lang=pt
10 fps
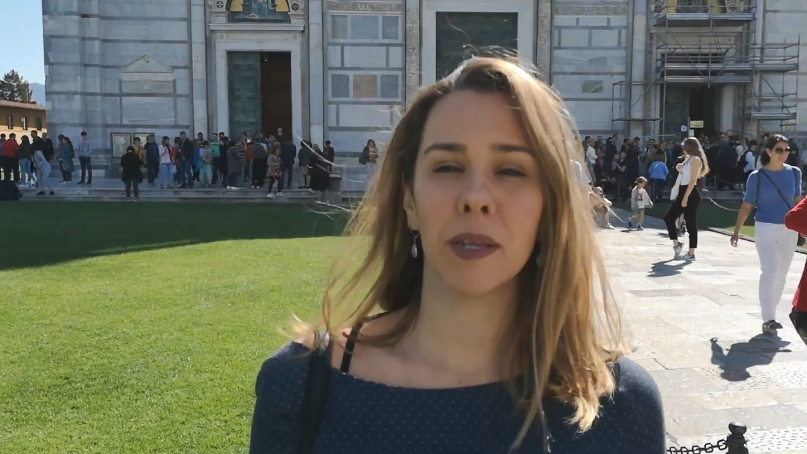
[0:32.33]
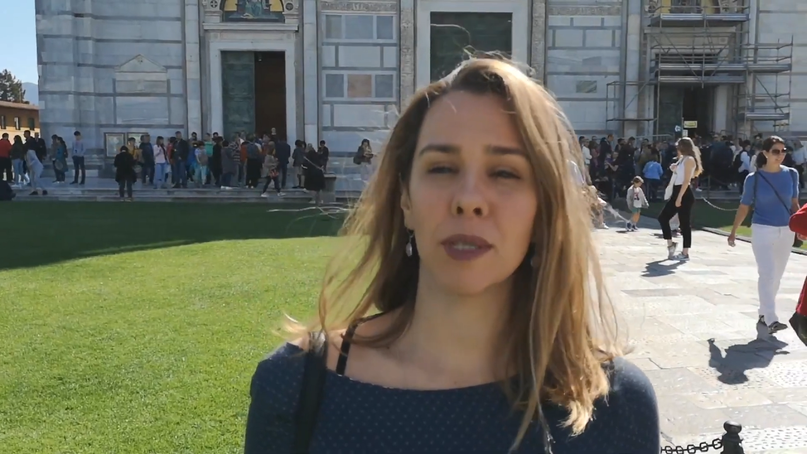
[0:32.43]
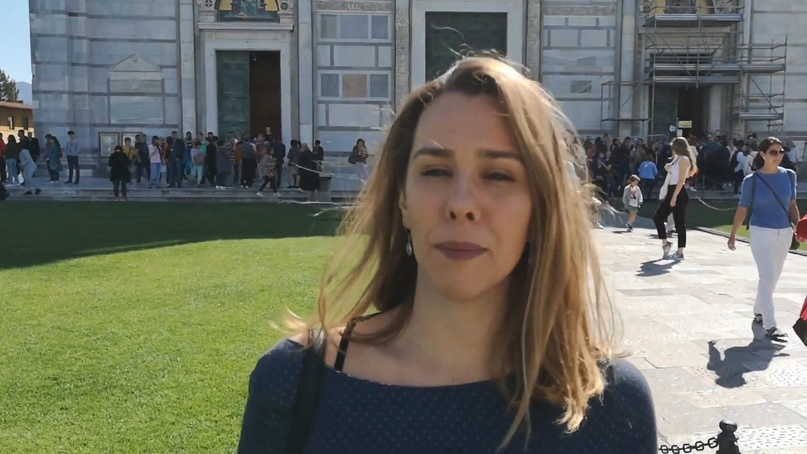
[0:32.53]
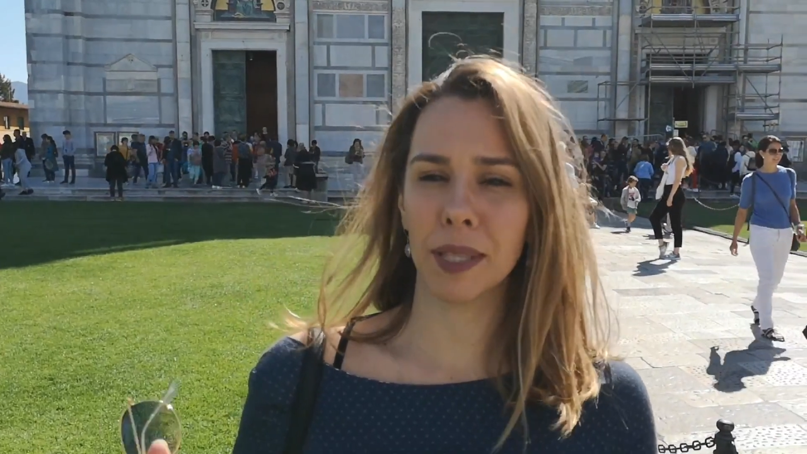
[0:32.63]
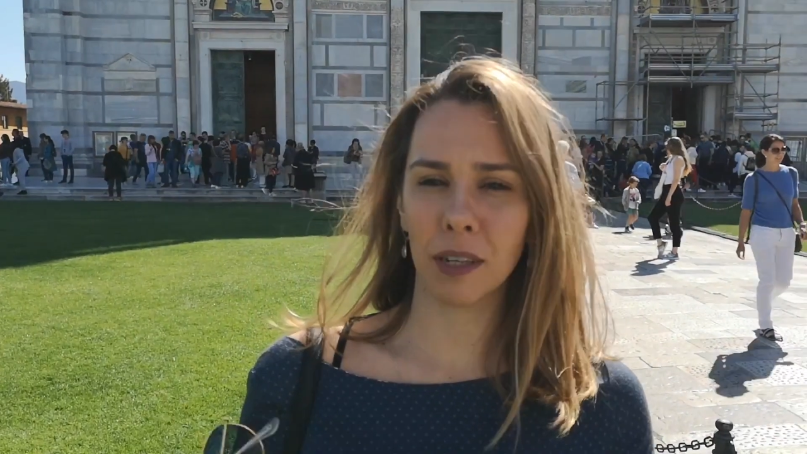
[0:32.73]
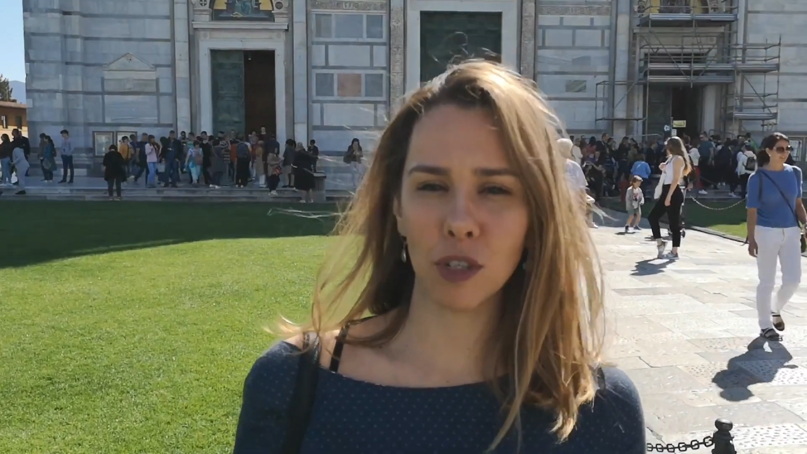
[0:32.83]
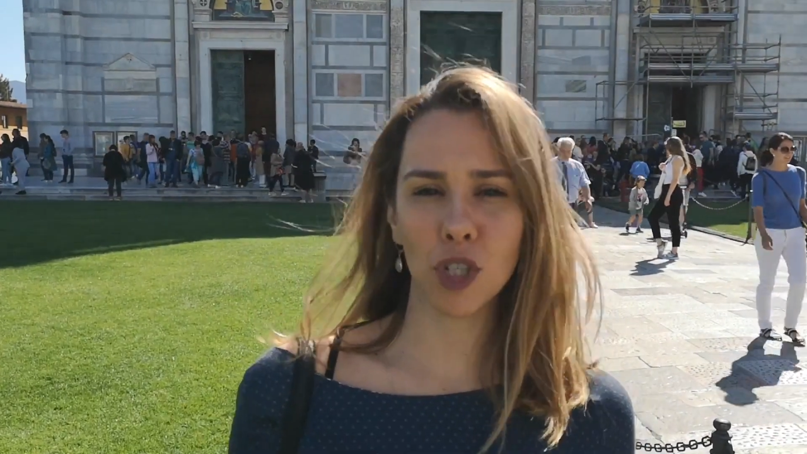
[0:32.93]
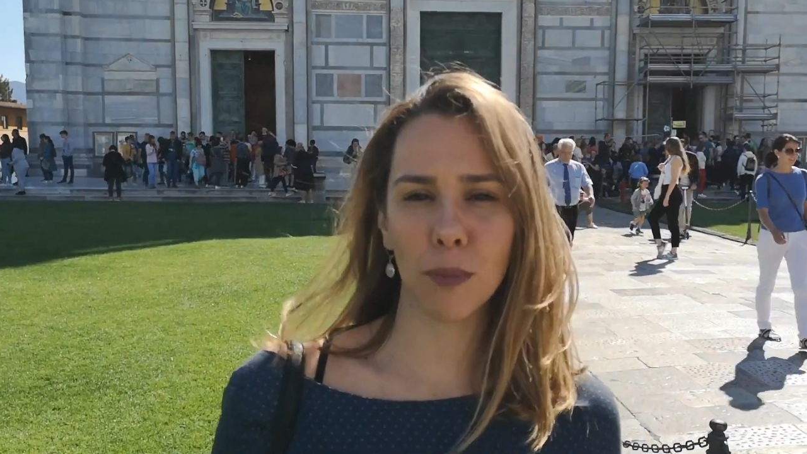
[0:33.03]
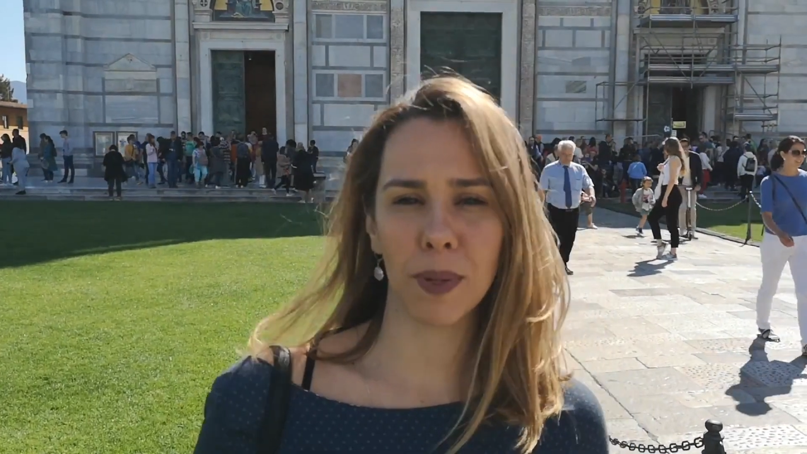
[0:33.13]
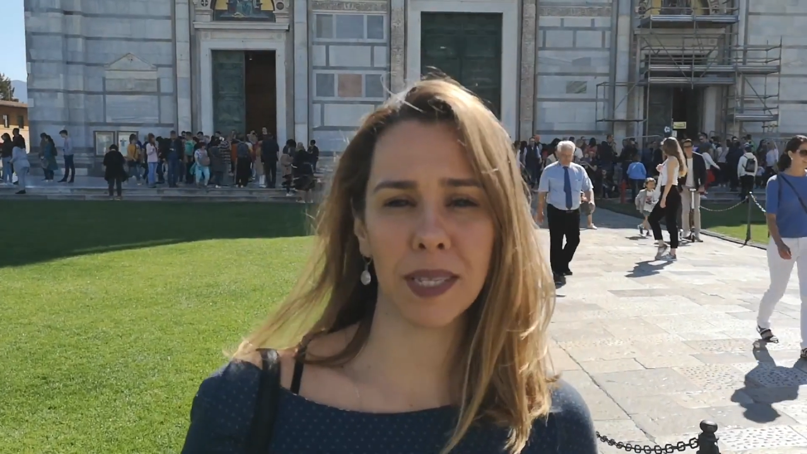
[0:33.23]
que os
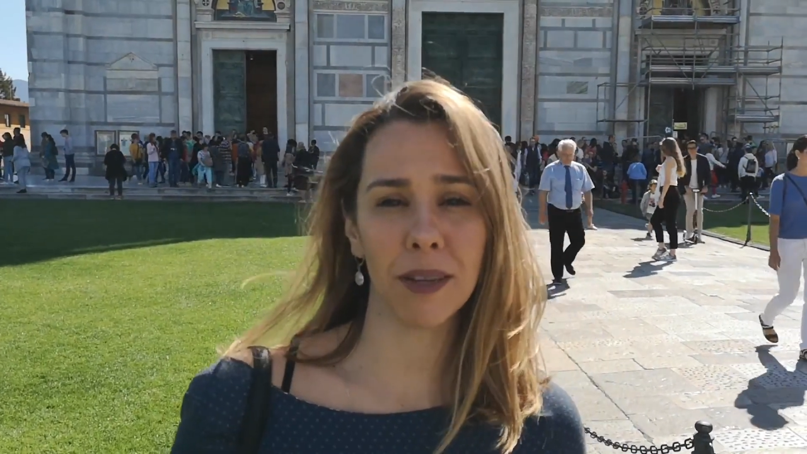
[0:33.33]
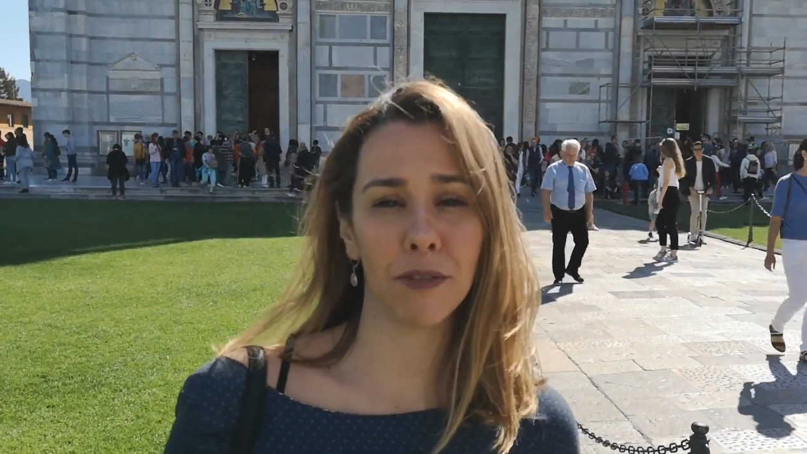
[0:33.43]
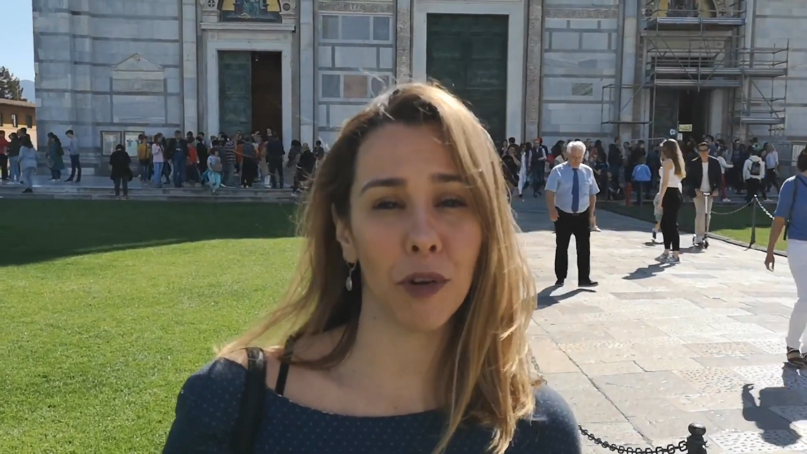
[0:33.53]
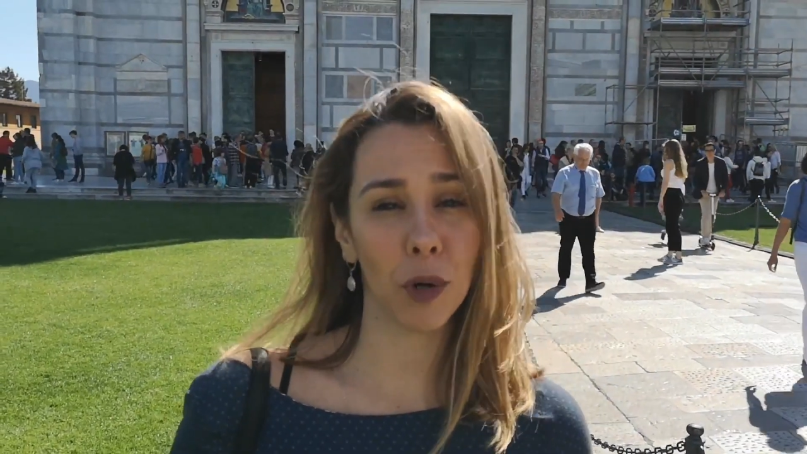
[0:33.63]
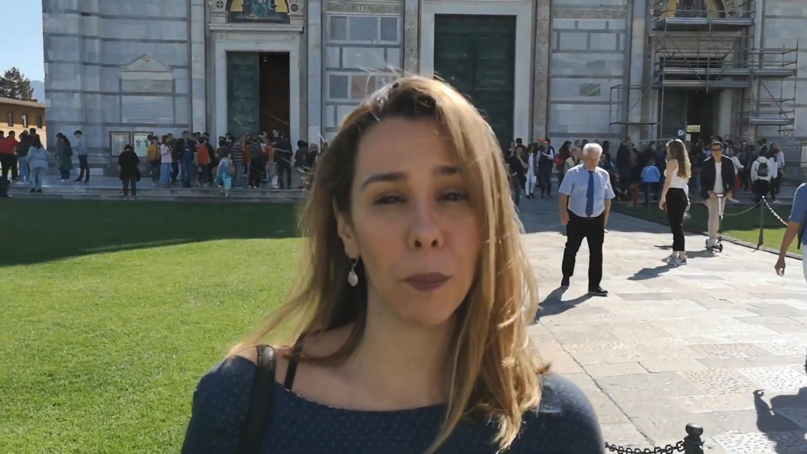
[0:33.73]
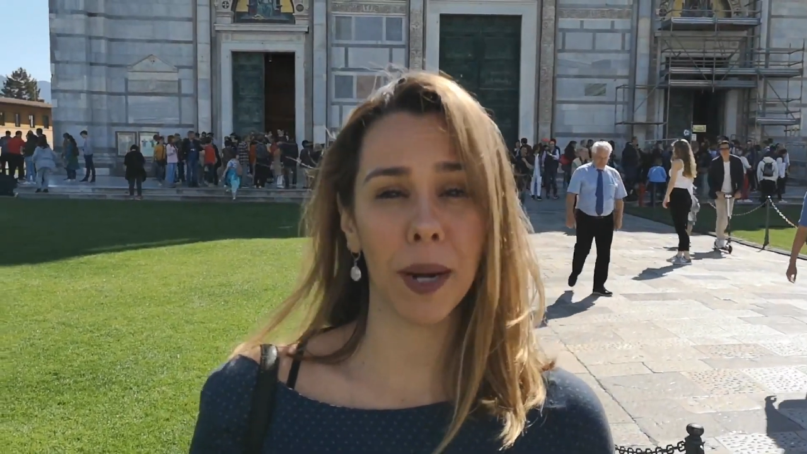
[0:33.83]
habitantes de Pisa foram